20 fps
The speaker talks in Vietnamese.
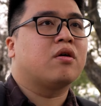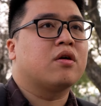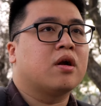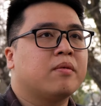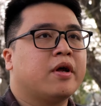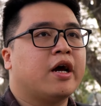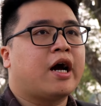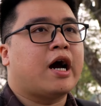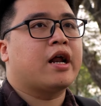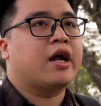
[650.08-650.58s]
con
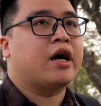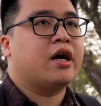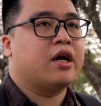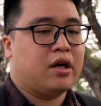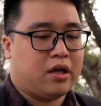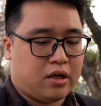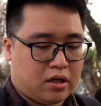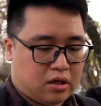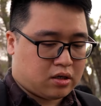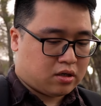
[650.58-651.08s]
5D2
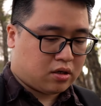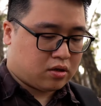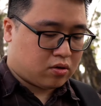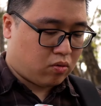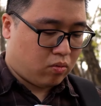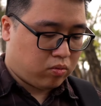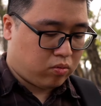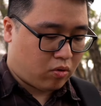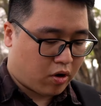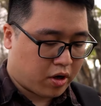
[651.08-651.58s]
này uh,
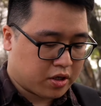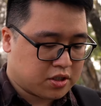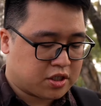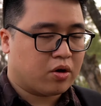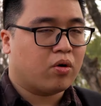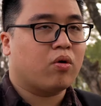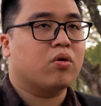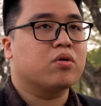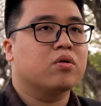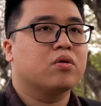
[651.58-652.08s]
cũng có cái chế
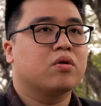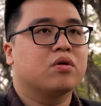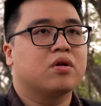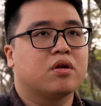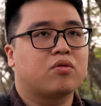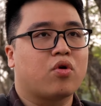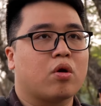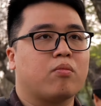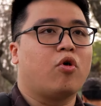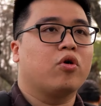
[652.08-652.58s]
độ
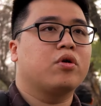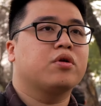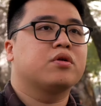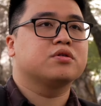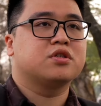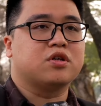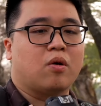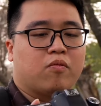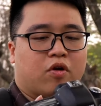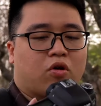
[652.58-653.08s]
quick mode
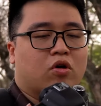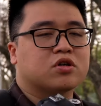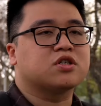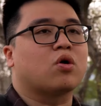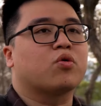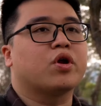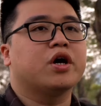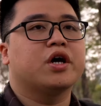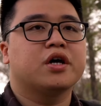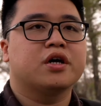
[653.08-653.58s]
giống với con
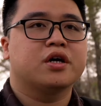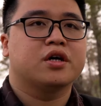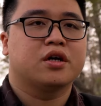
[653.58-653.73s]
6D